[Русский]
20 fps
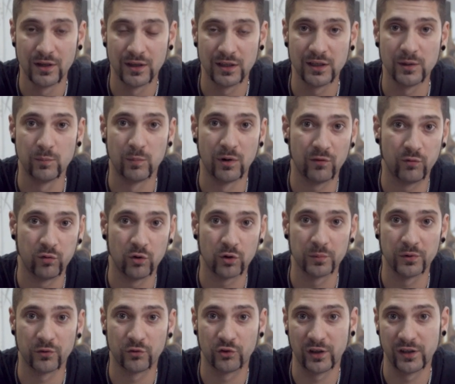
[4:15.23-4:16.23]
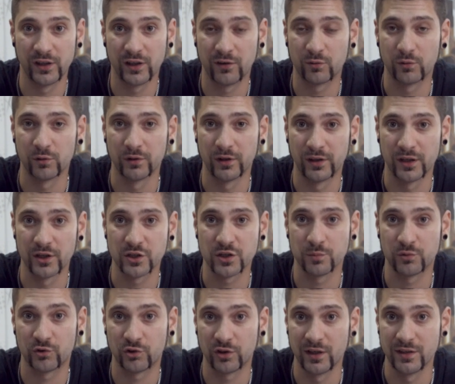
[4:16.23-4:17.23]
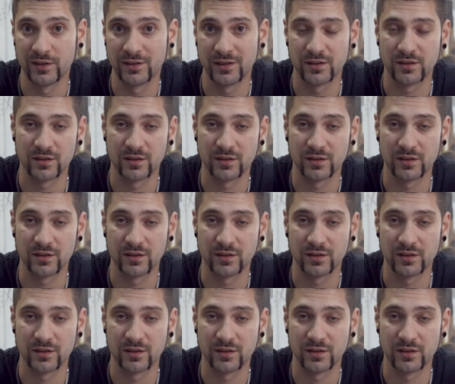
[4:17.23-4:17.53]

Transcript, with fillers: либо оформив заявку на нашем сайте